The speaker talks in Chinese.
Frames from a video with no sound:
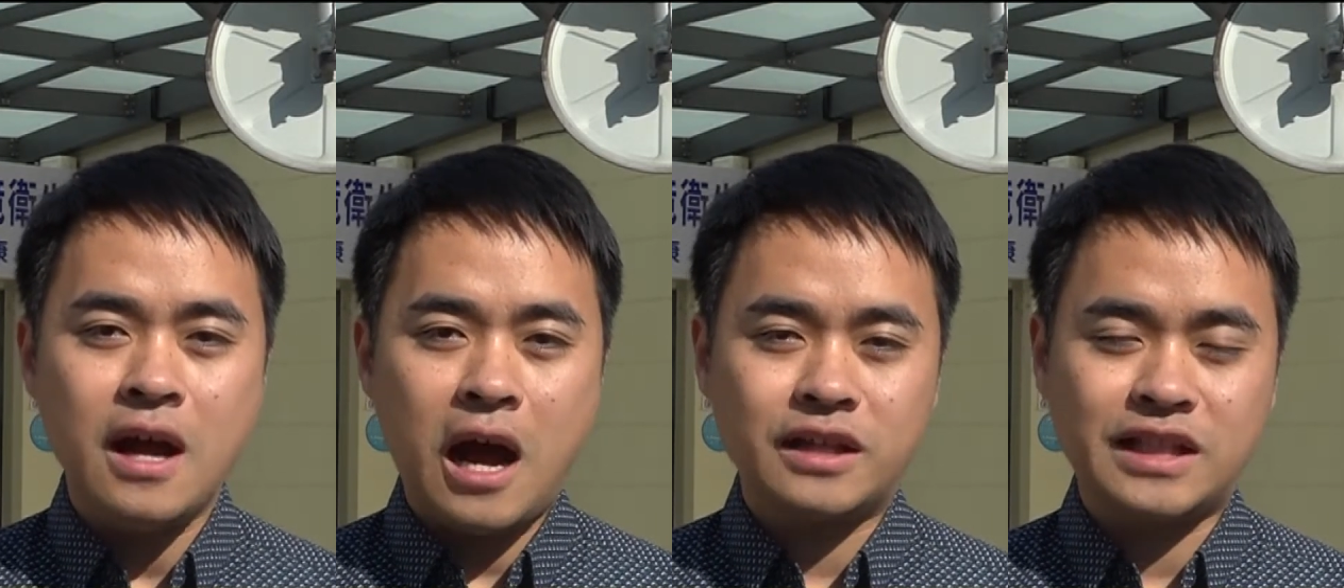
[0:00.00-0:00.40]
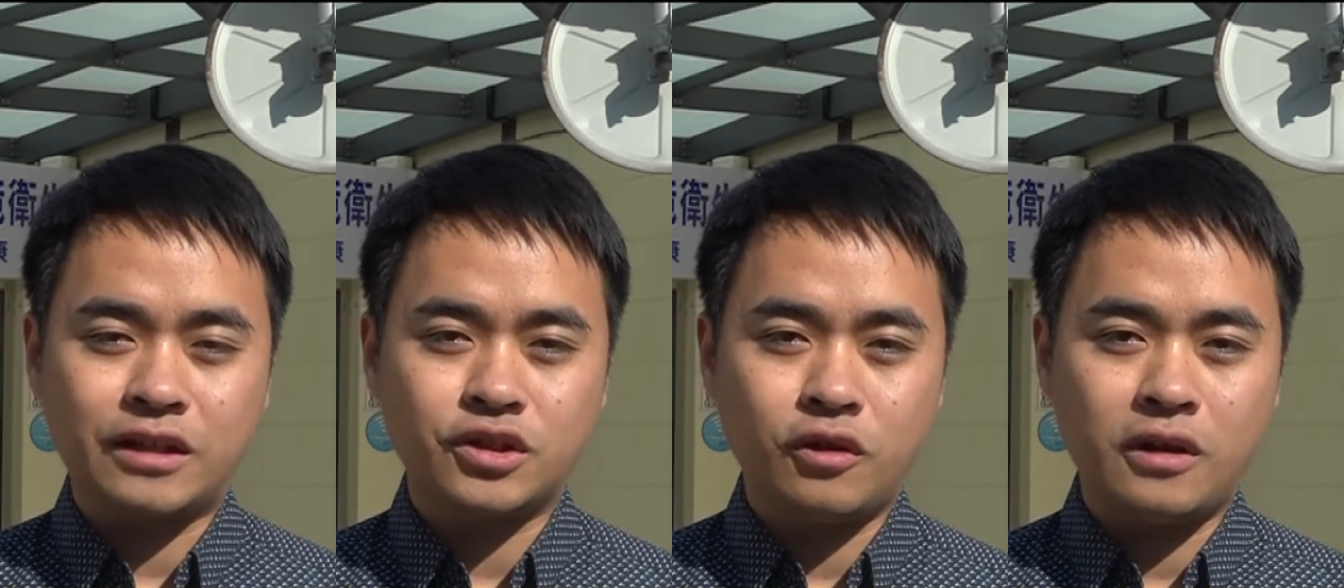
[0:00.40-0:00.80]
啊，
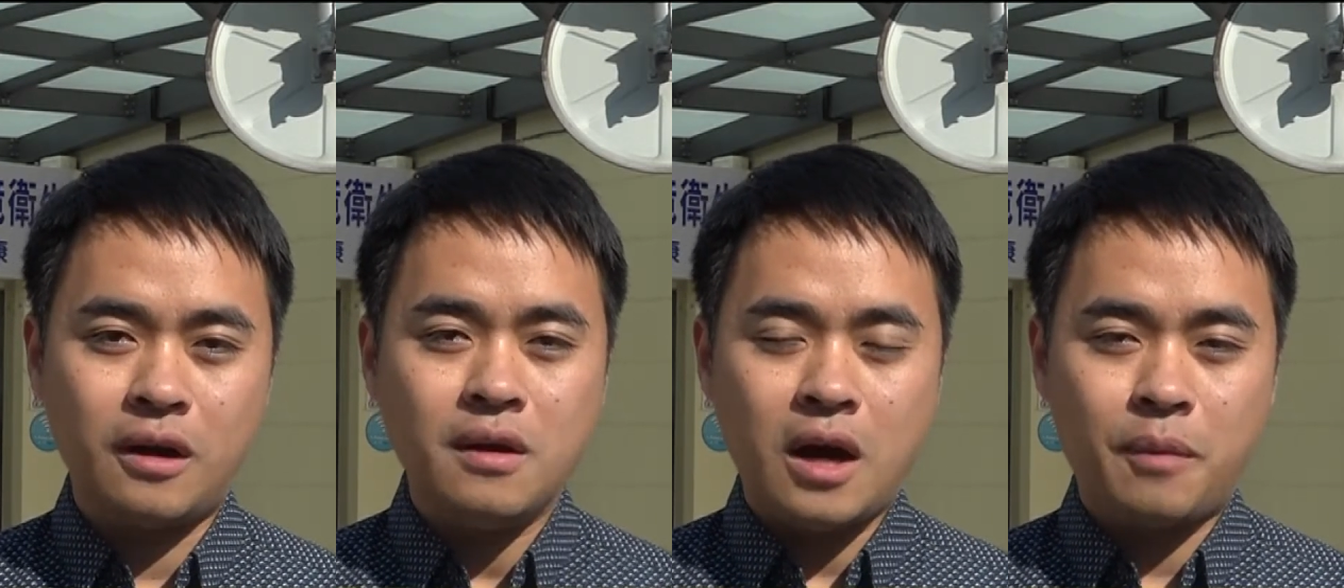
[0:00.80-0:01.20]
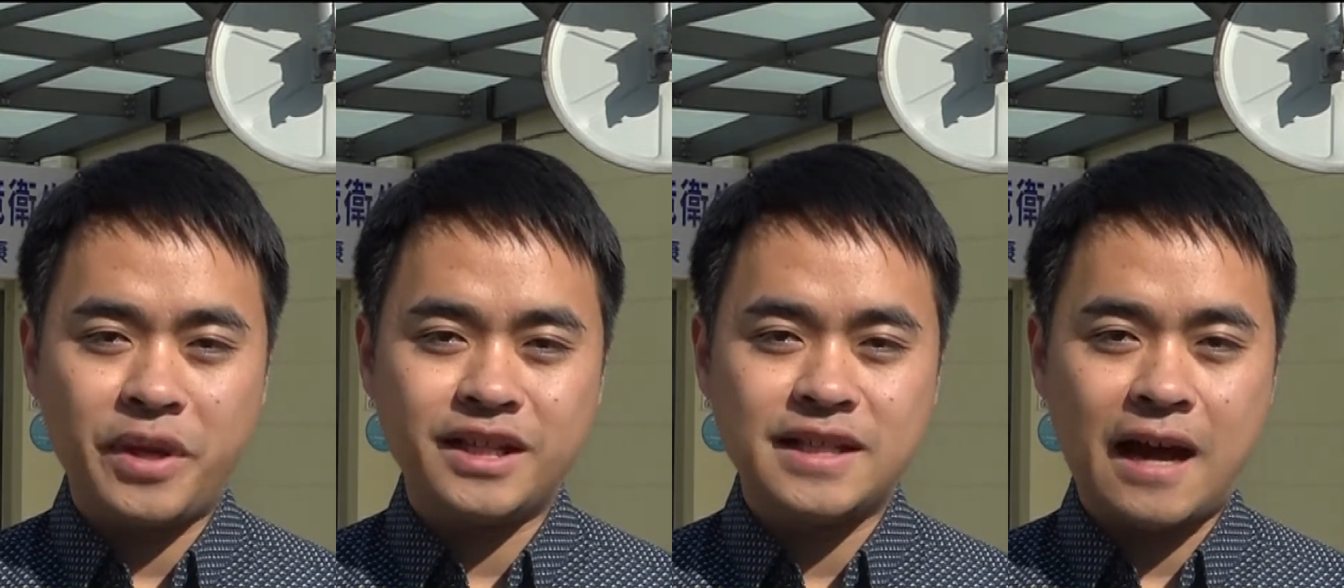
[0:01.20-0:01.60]
享受呃呃
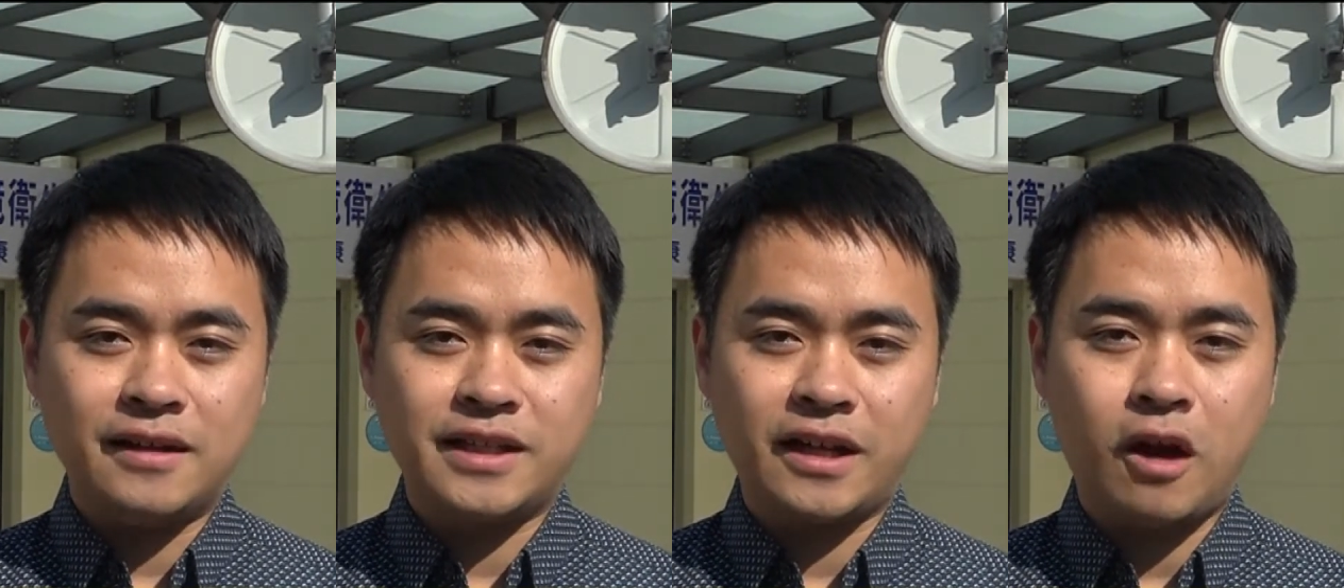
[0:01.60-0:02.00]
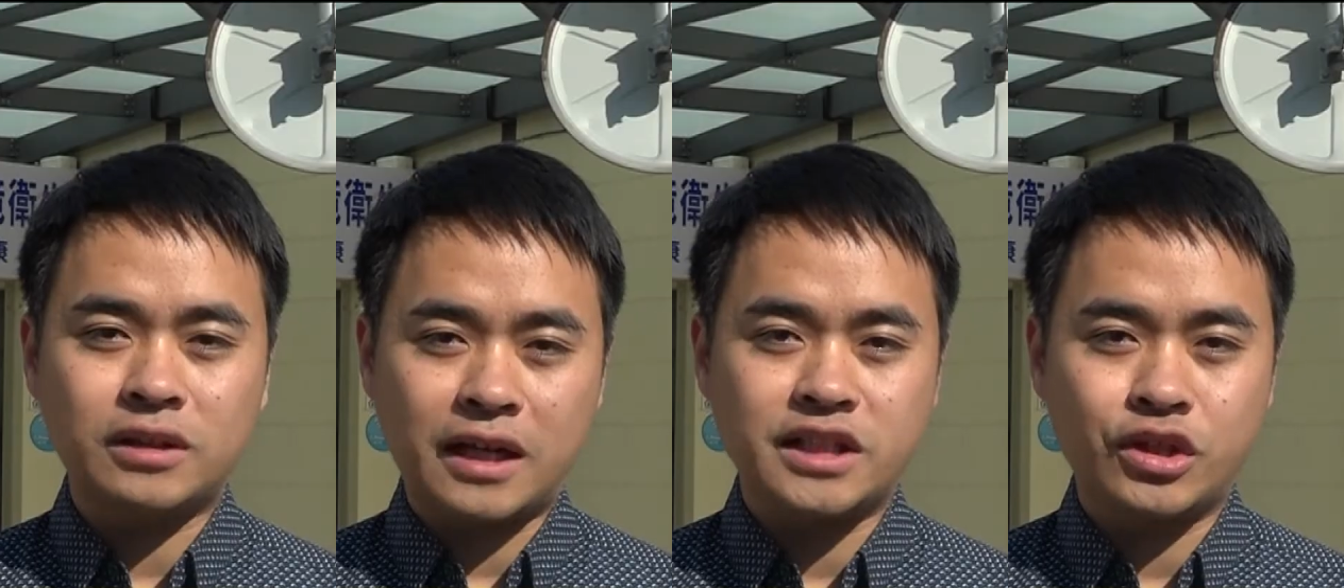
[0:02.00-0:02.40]
平价而且高
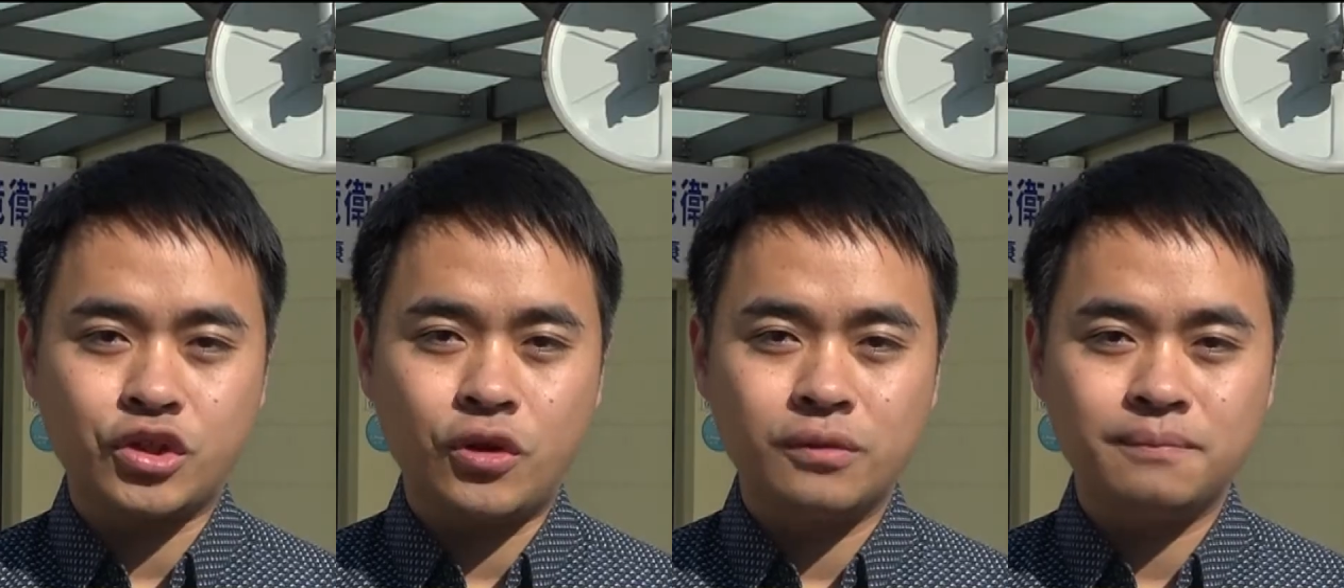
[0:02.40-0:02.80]
档的享受。